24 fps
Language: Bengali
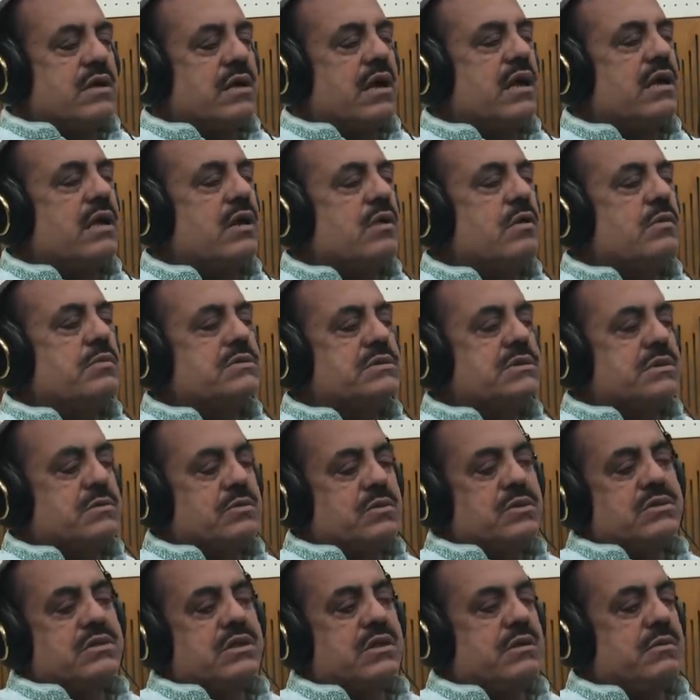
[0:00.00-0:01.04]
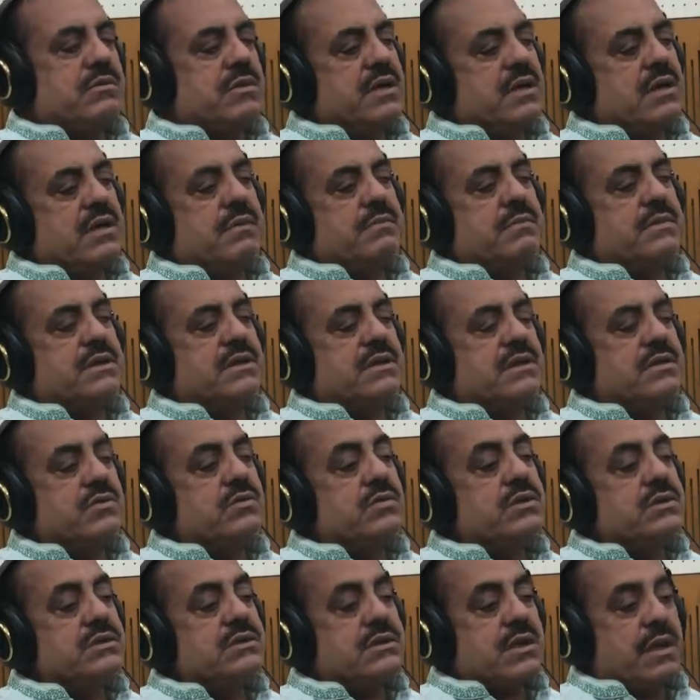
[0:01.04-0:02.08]
রানিং অবস্থা বলে দিনা ভাইয়া আমাদের
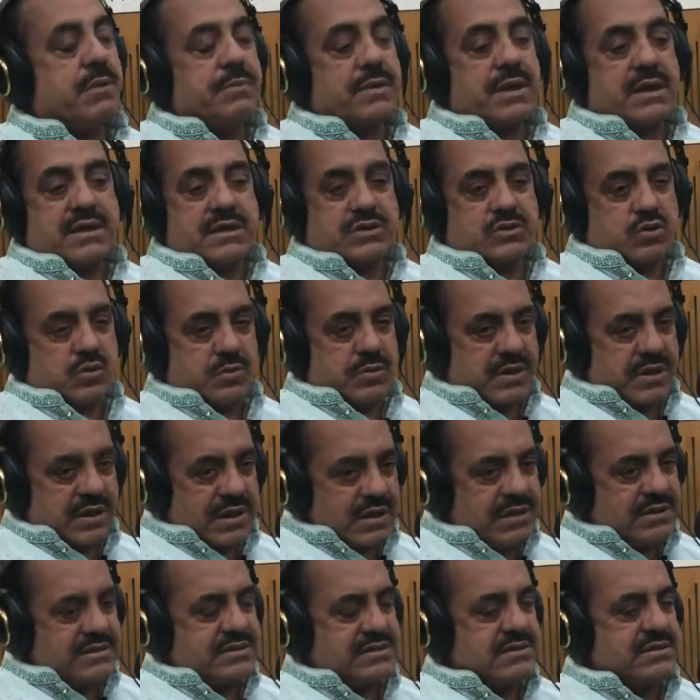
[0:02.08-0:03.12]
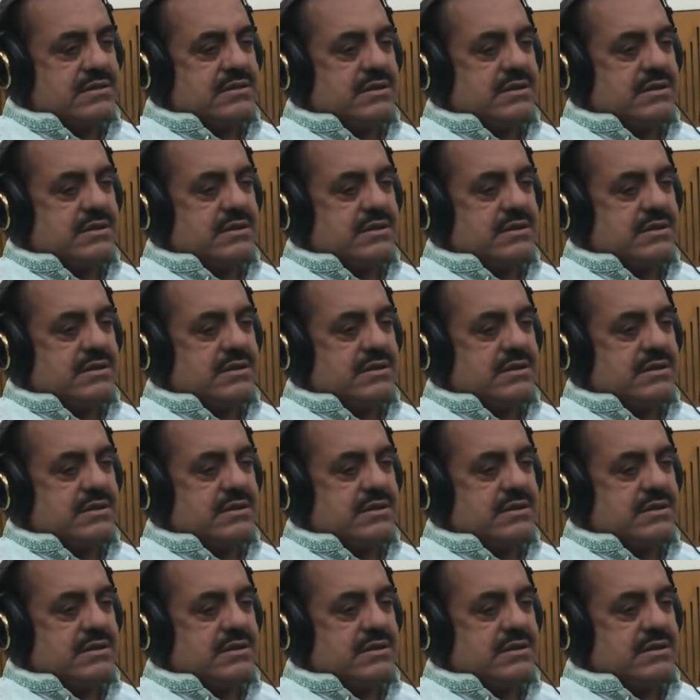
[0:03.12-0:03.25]
ওই সামনে একটা ছবি রিলিজ